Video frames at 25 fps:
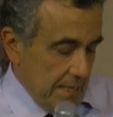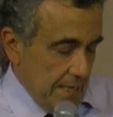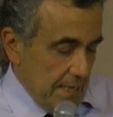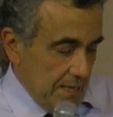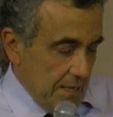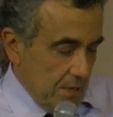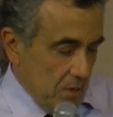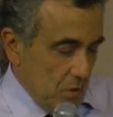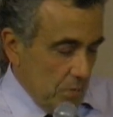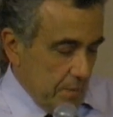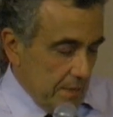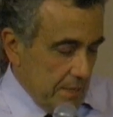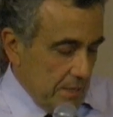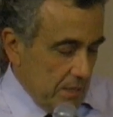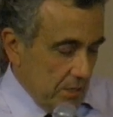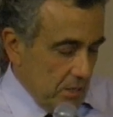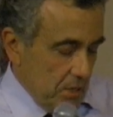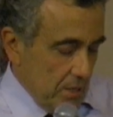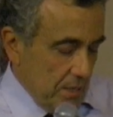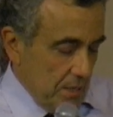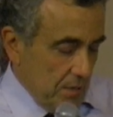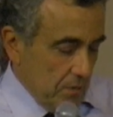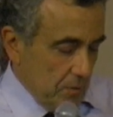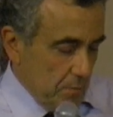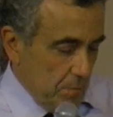come
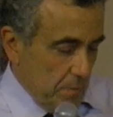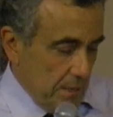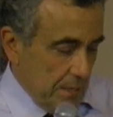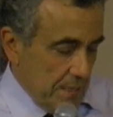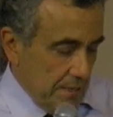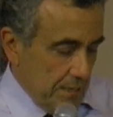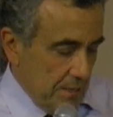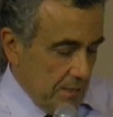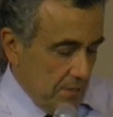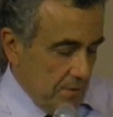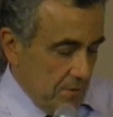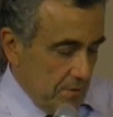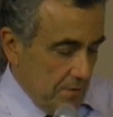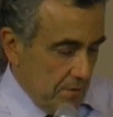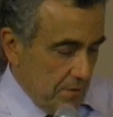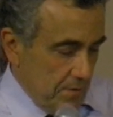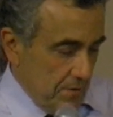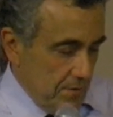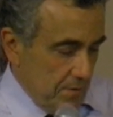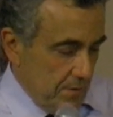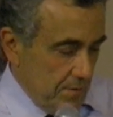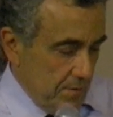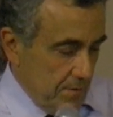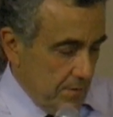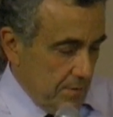dice lo
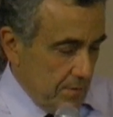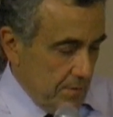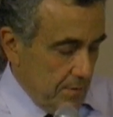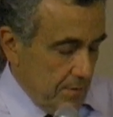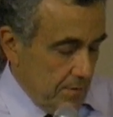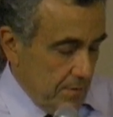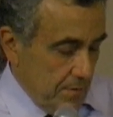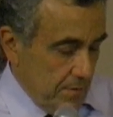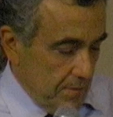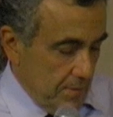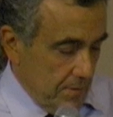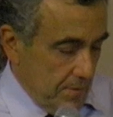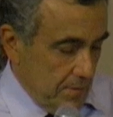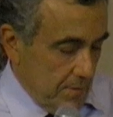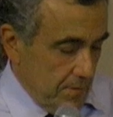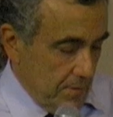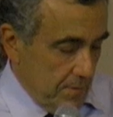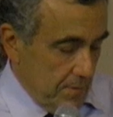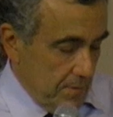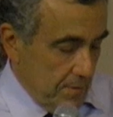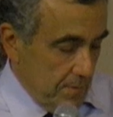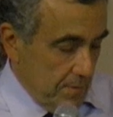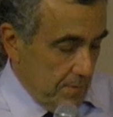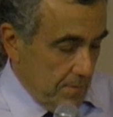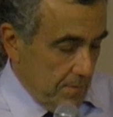splendido
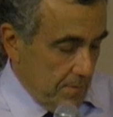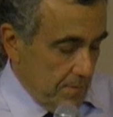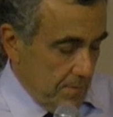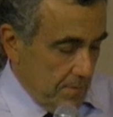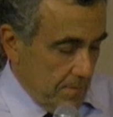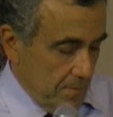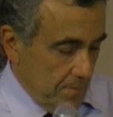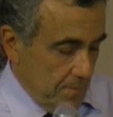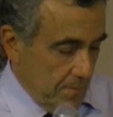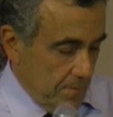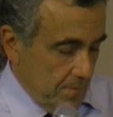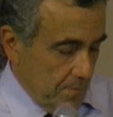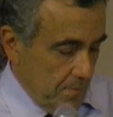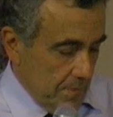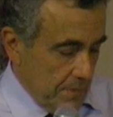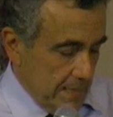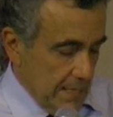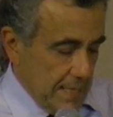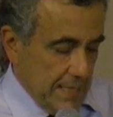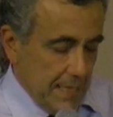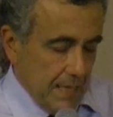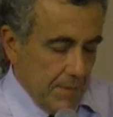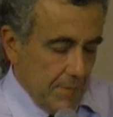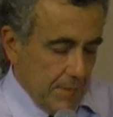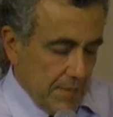come si
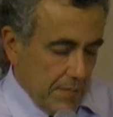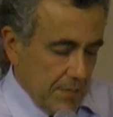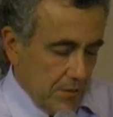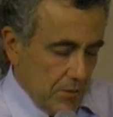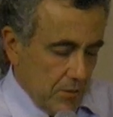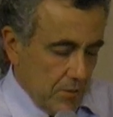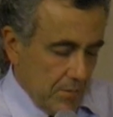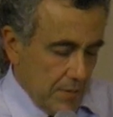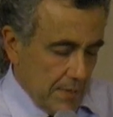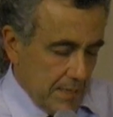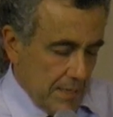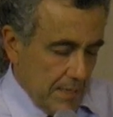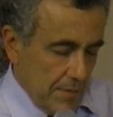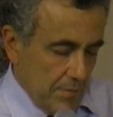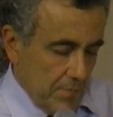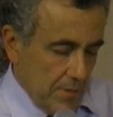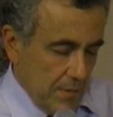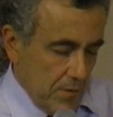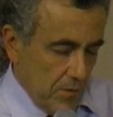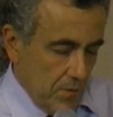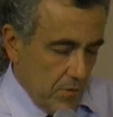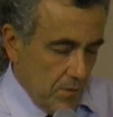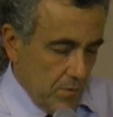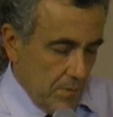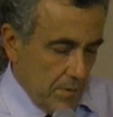chiama adesso, mi scappa il
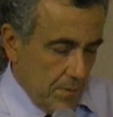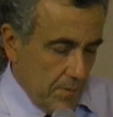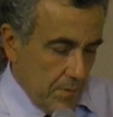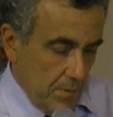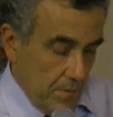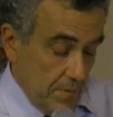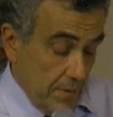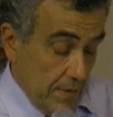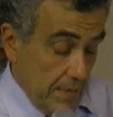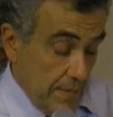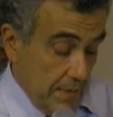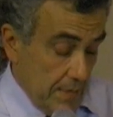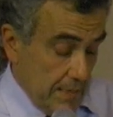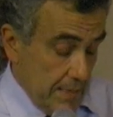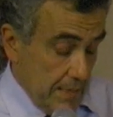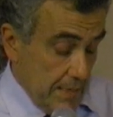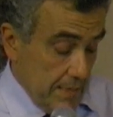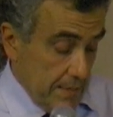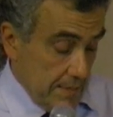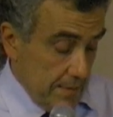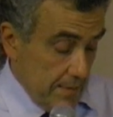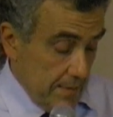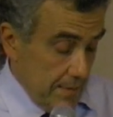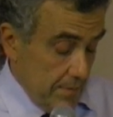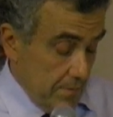nome, poi mi viene in
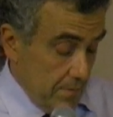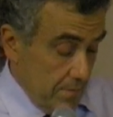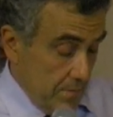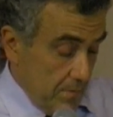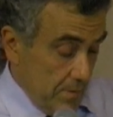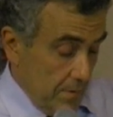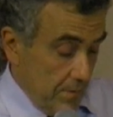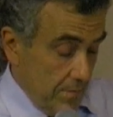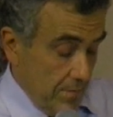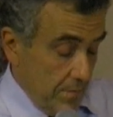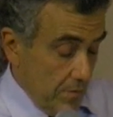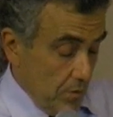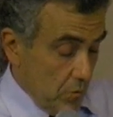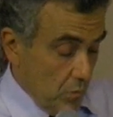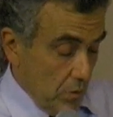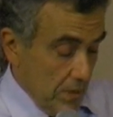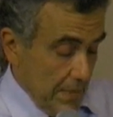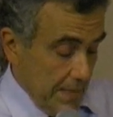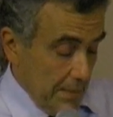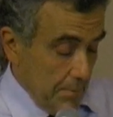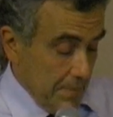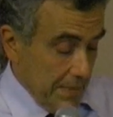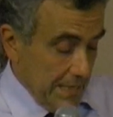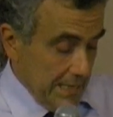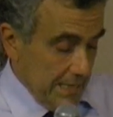testa una figura
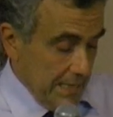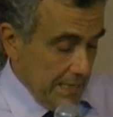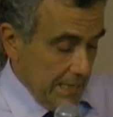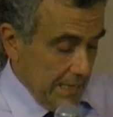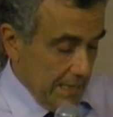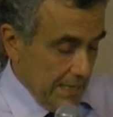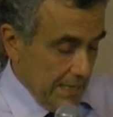che Martini ha